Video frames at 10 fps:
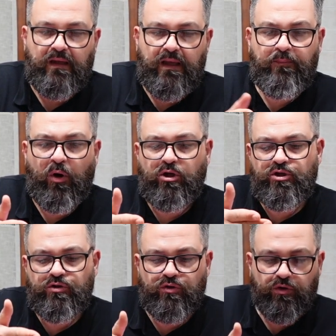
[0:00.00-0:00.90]
e poi
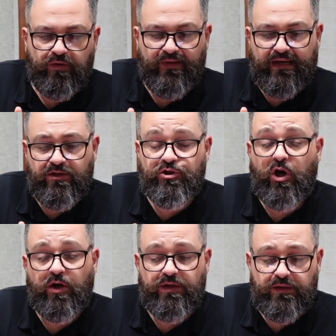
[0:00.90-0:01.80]
ci sono i vari
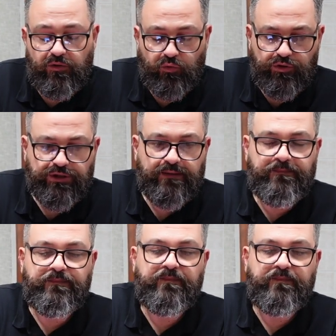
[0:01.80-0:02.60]
giochi di luce.